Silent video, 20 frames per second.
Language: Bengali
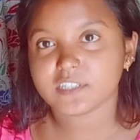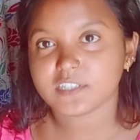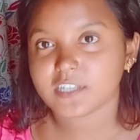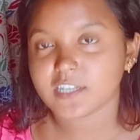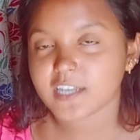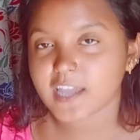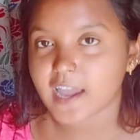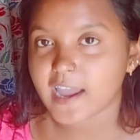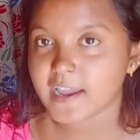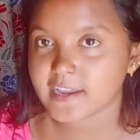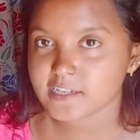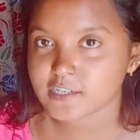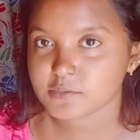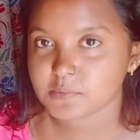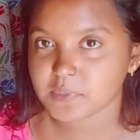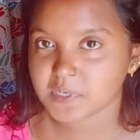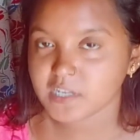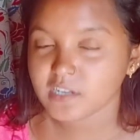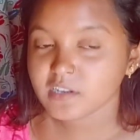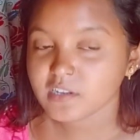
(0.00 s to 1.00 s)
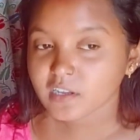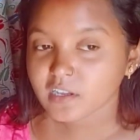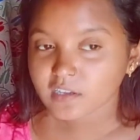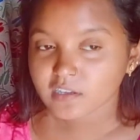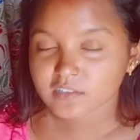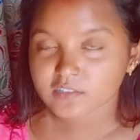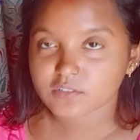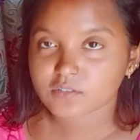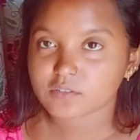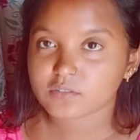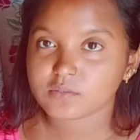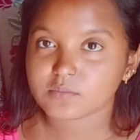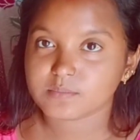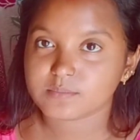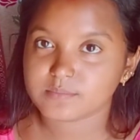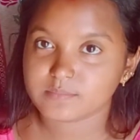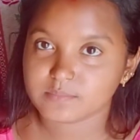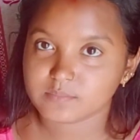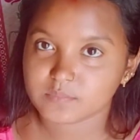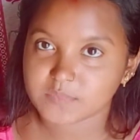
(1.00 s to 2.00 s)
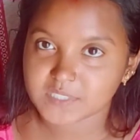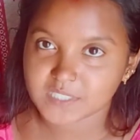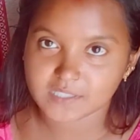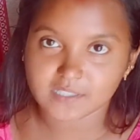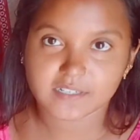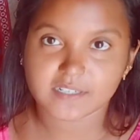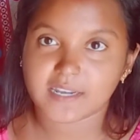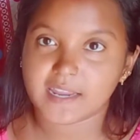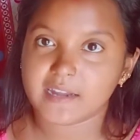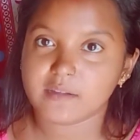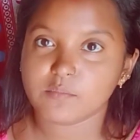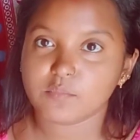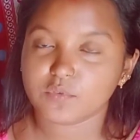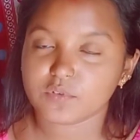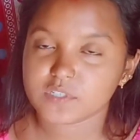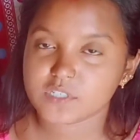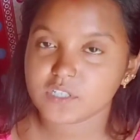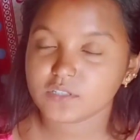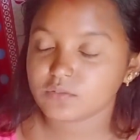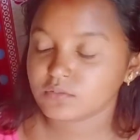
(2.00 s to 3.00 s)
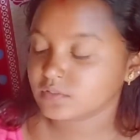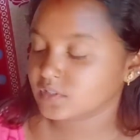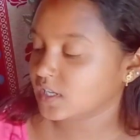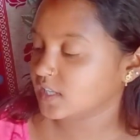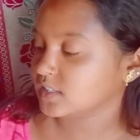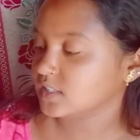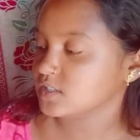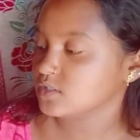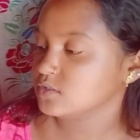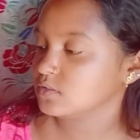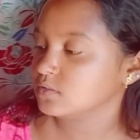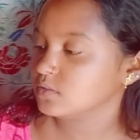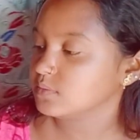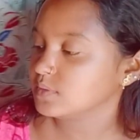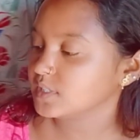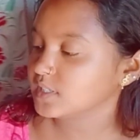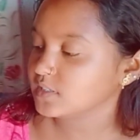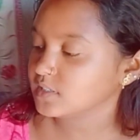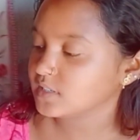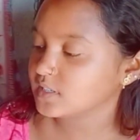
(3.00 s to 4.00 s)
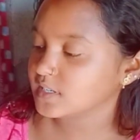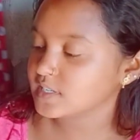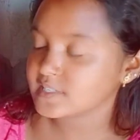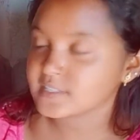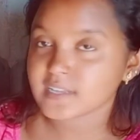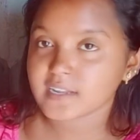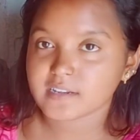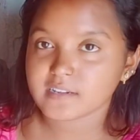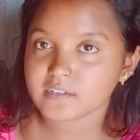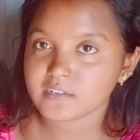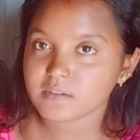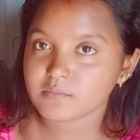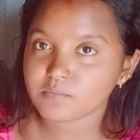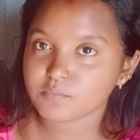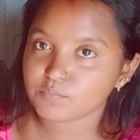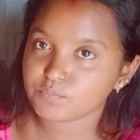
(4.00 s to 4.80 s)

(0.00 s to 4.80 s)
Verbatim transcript: থেকে আসবে তো যাদের ট্যান পড়ে যায় তো তাদের জন্য মানে গ্লিসারিনটা